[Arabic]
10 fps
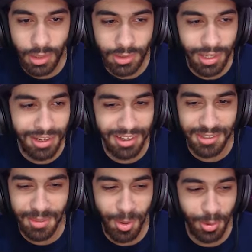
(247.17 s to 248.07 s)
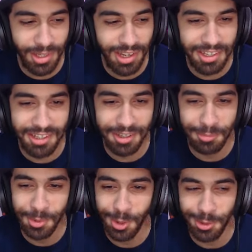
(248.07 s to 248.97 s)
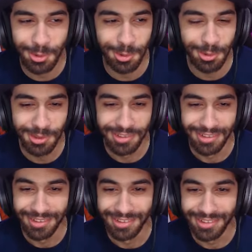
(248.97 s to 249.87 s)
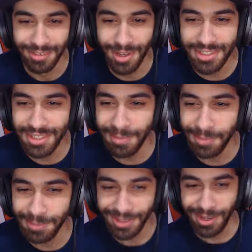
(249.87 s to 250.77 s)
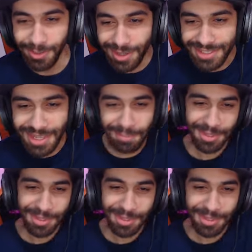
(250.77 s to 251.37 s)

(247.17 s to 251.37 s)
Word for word: ايه ده العصابه كلها يخرب بيوتكم واتساب واتساب